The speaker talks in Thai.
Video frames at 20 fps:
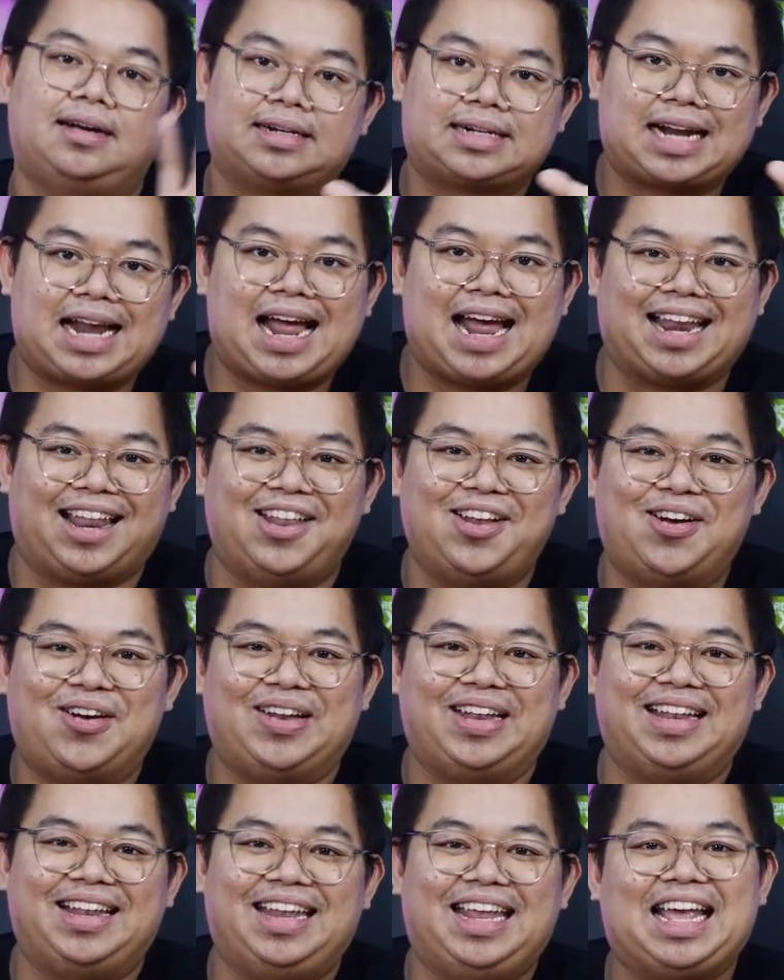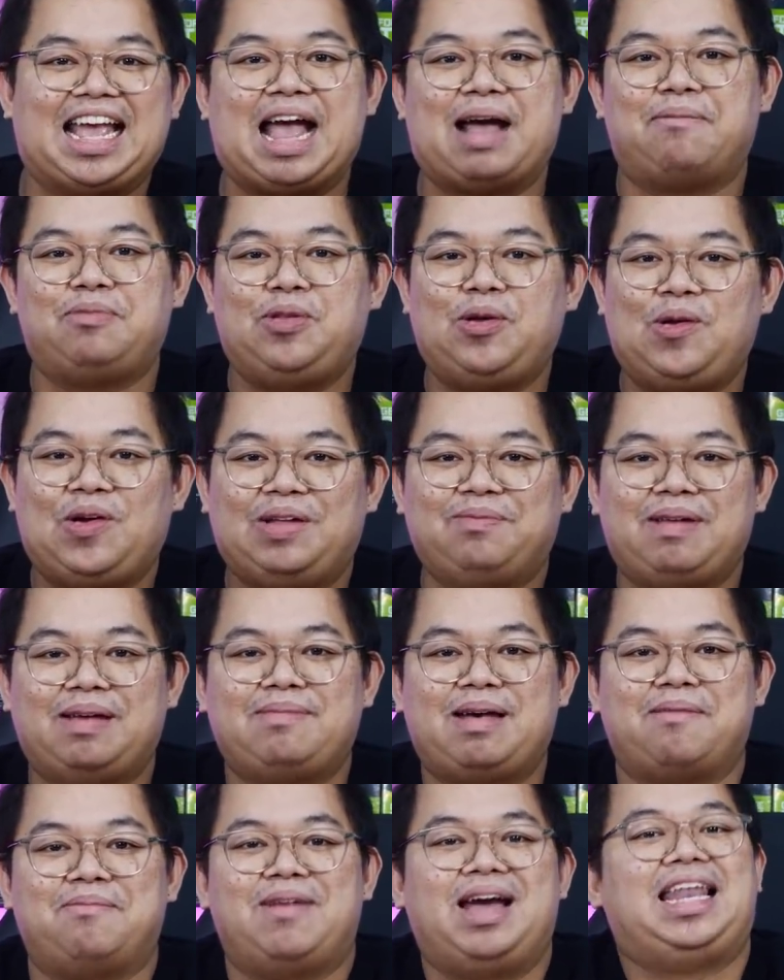รหัสลื่นนะครับ ดูกันไป
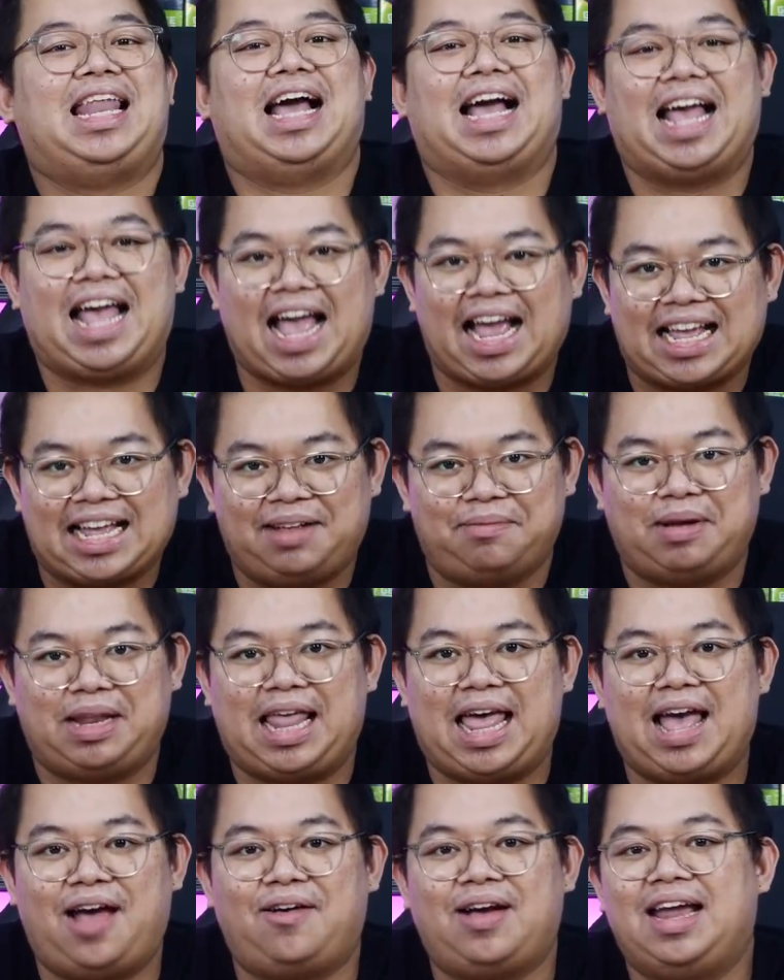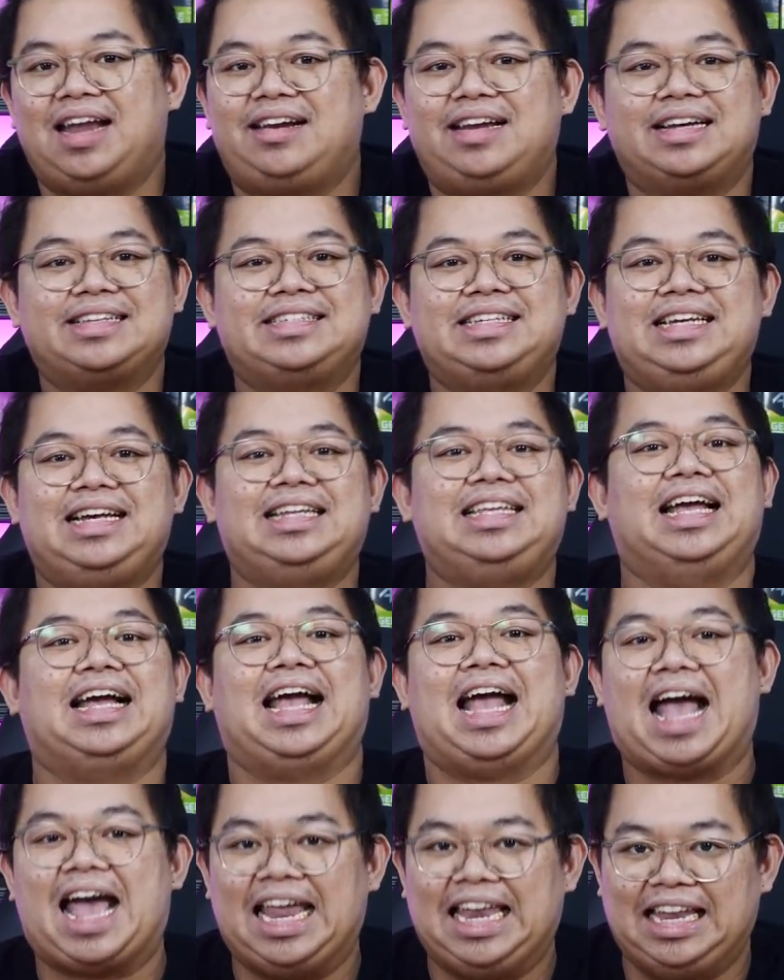แบบไม่หลังหักกันไปแล้ว ให้เลือกซื้อกันอย่าง
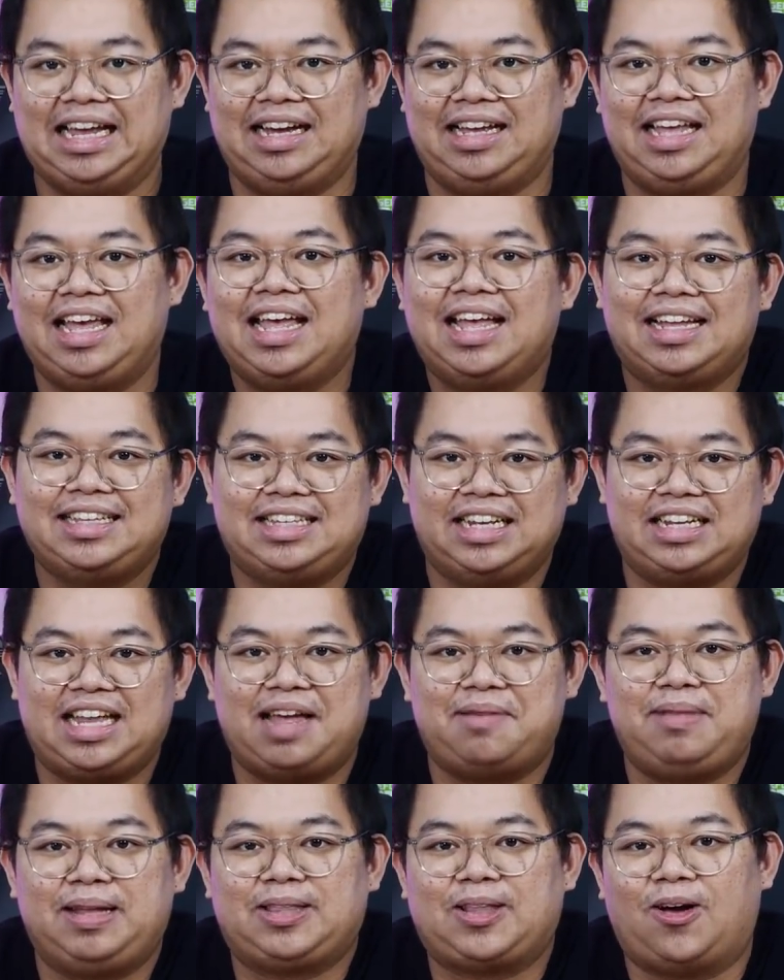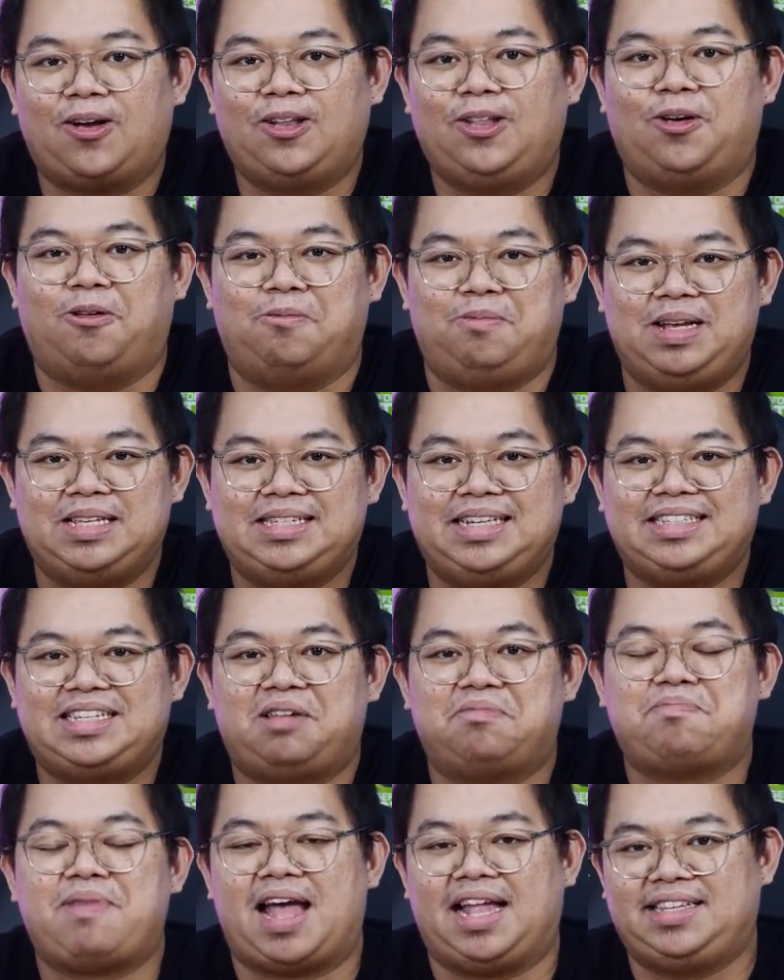ง่ายเลย จะได้ไม่ต้องหลงไปซื้อ
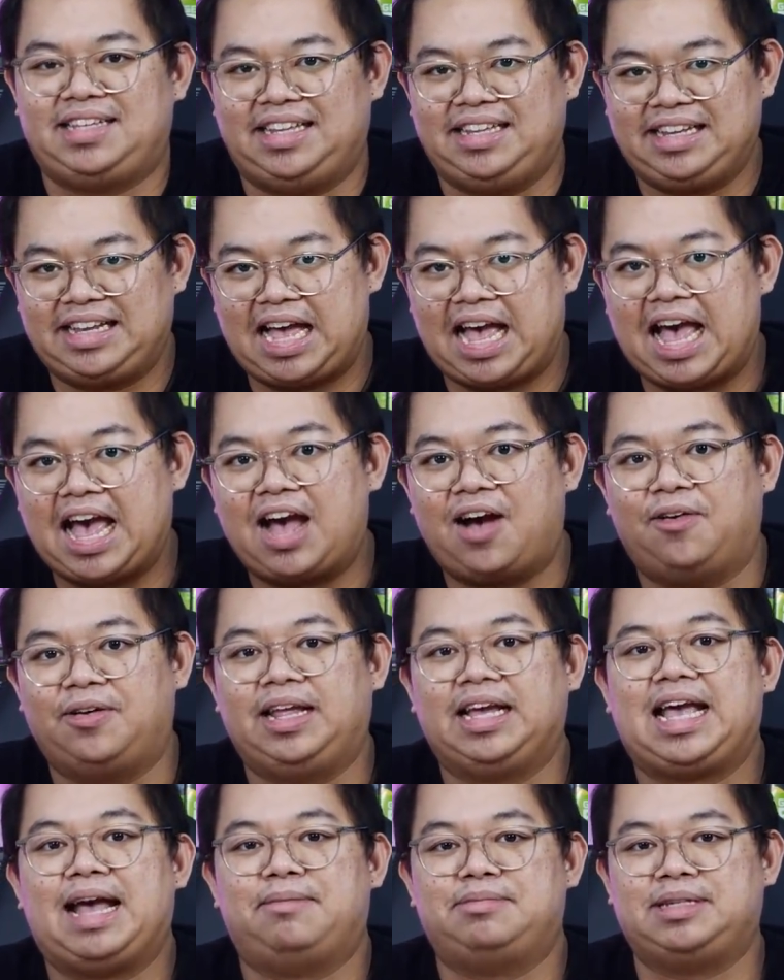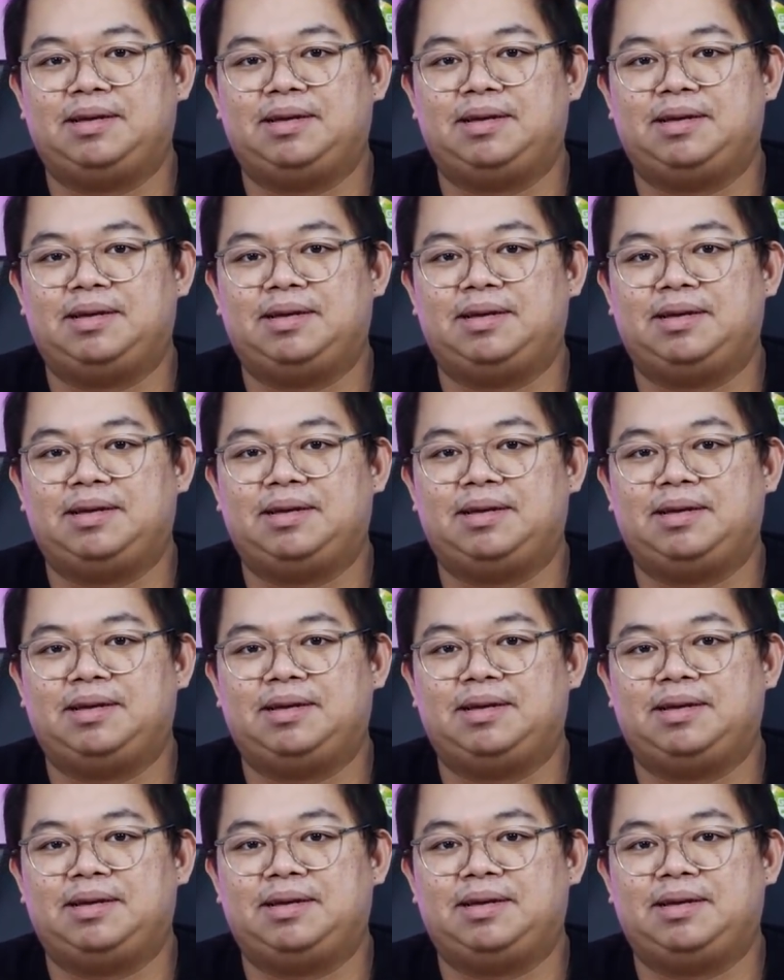Gen 8 Gen 9 นะครับ